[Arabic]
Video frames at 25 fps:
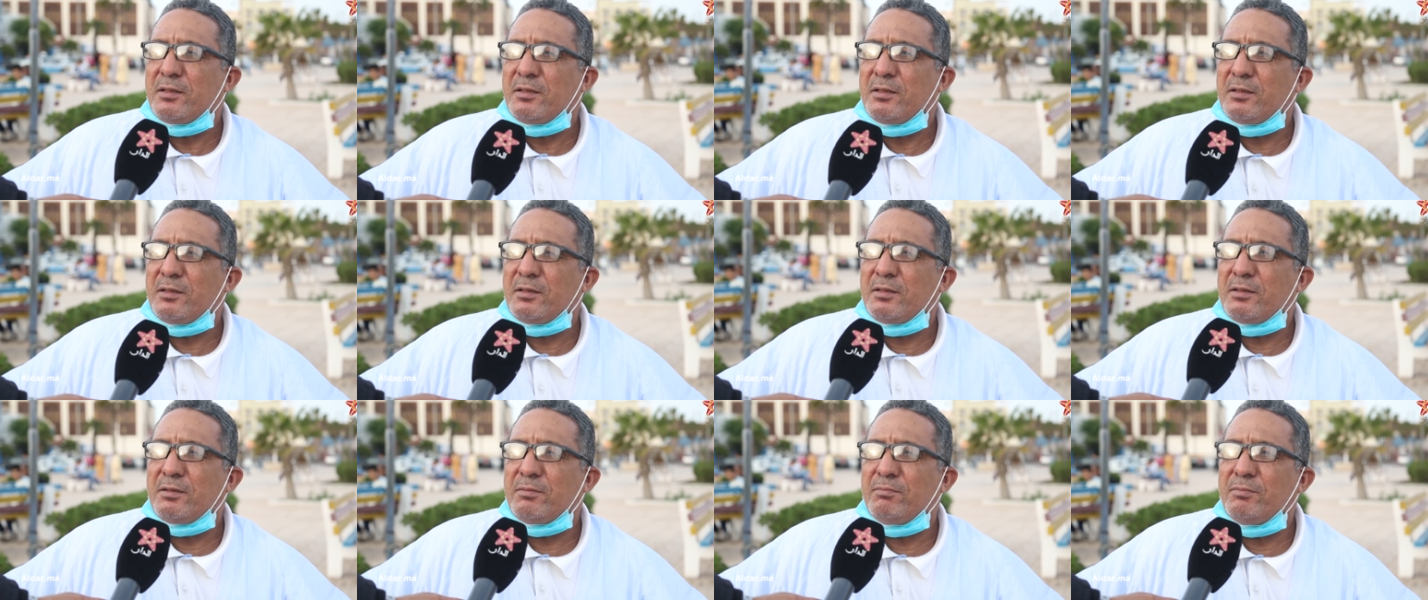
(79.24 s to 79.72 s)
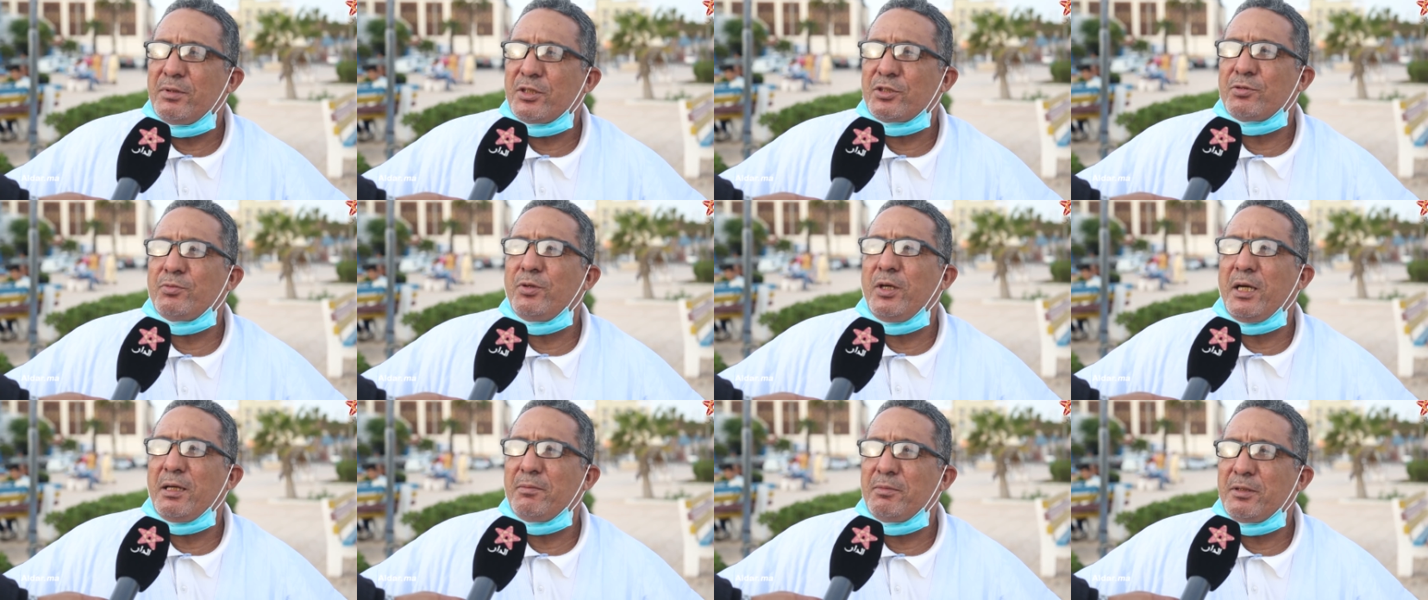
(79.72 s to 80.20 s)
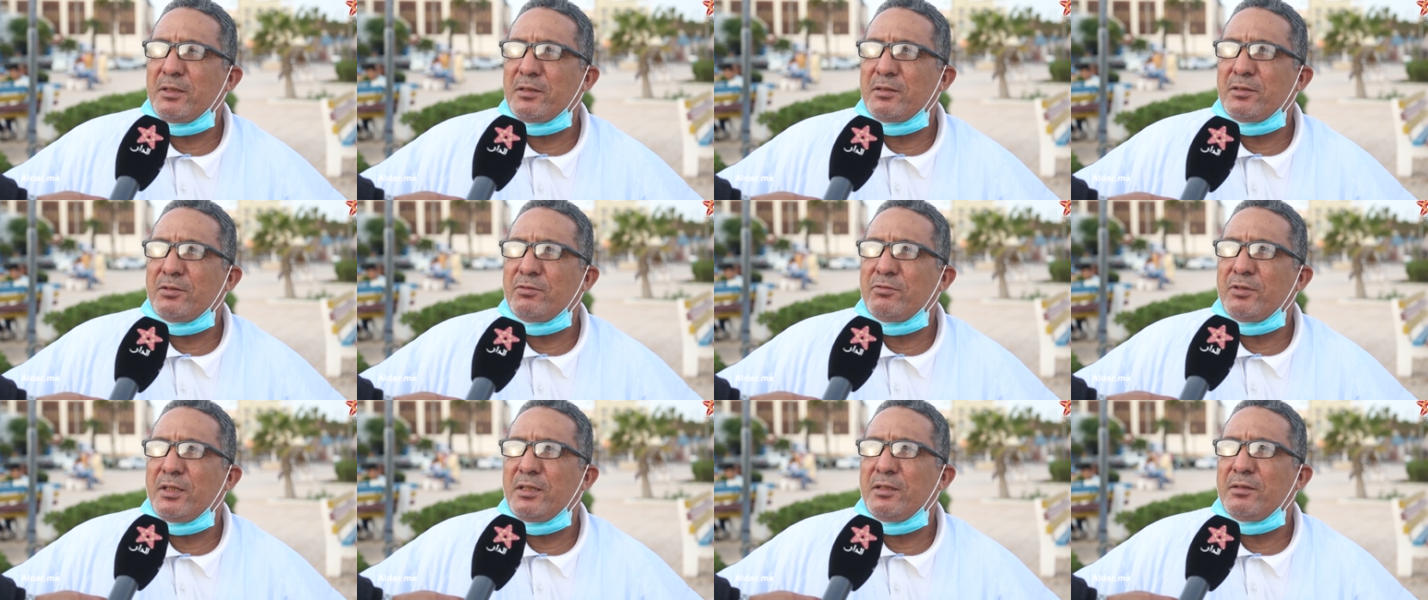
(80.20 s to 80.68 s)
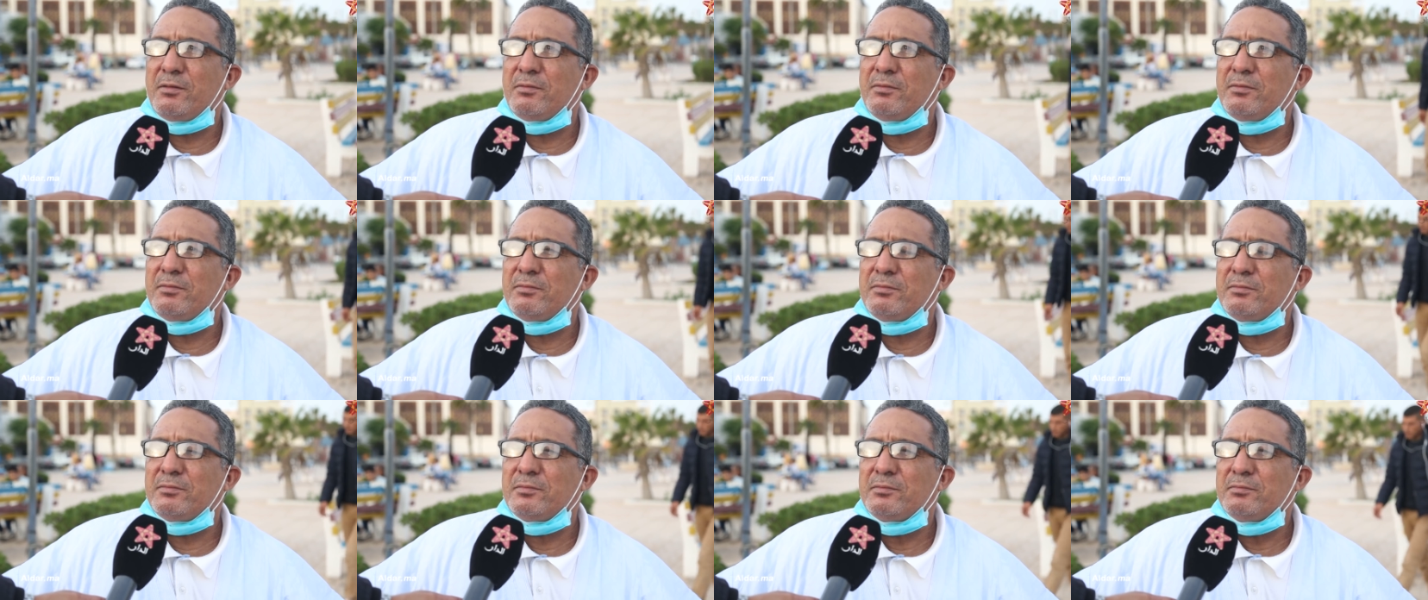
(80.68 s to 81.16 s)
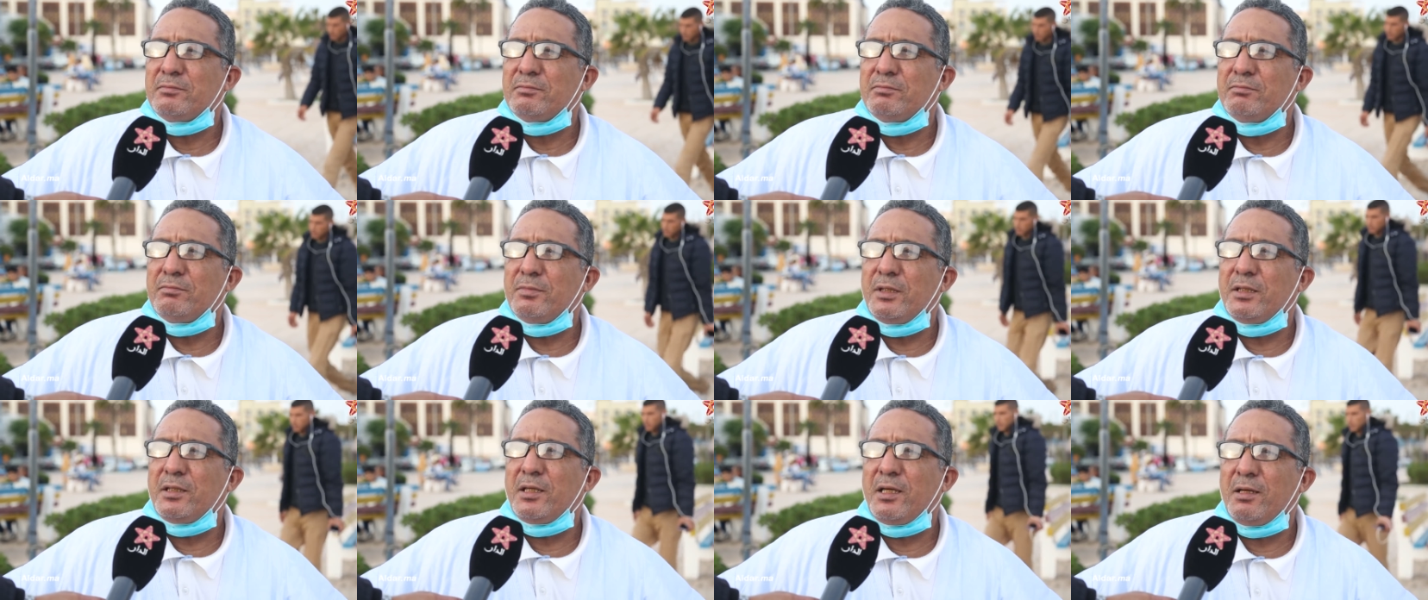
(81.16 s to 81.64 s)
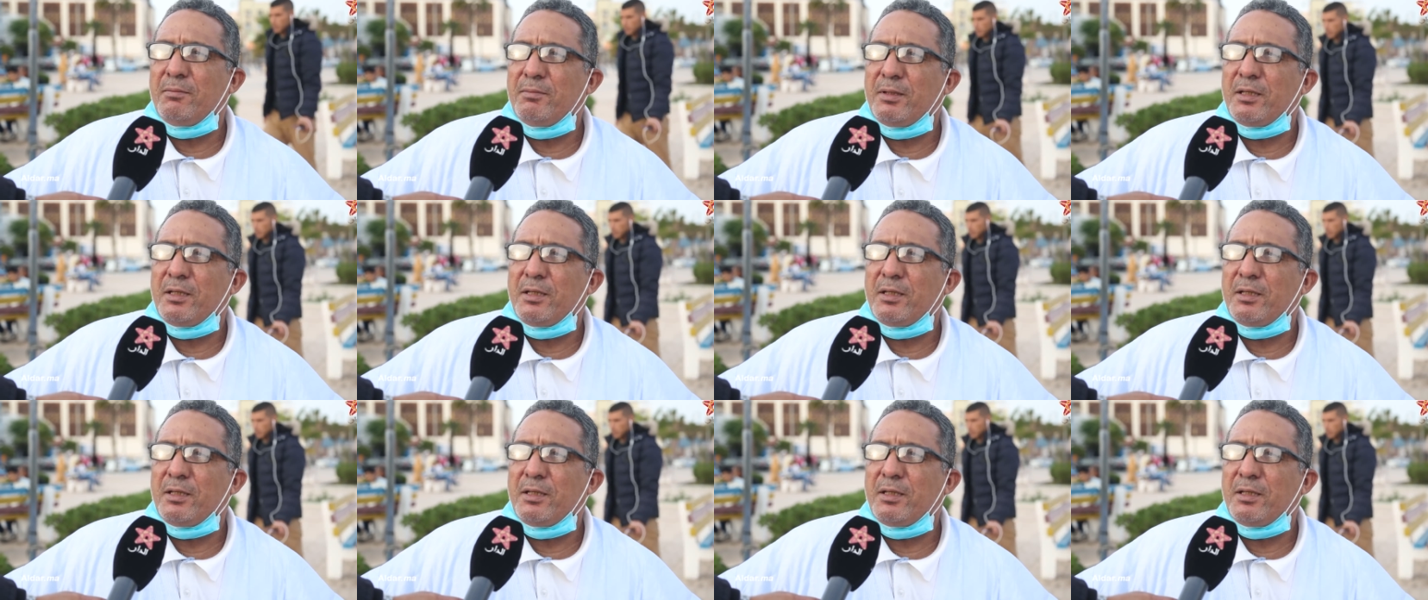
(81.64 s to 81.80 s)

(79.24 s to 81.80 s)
لمجموعة آه، من الدول منها